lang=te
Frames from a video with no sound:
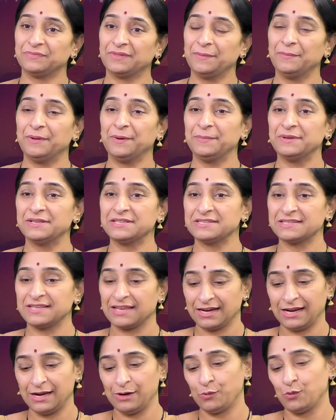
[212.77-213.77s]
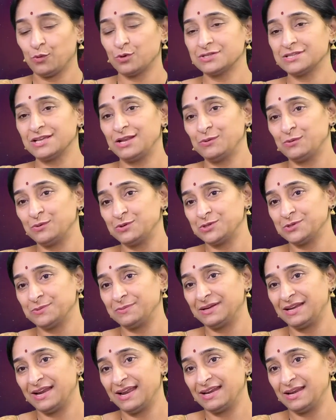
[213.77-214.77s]
సమర్పించేసరికి అలా కొసలు కొంచెం
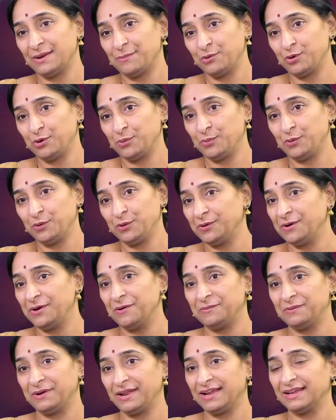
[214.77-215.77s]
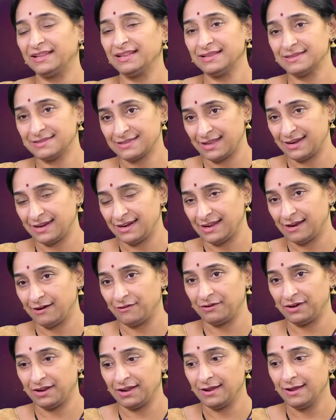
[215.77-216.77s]
ఇట్లా ఇట్లా పొడుగు పొడుగ్గా ఉంటాయి కదా సన్నగా
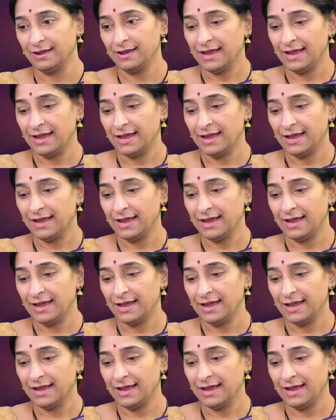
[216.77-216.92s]
ఉంటాయి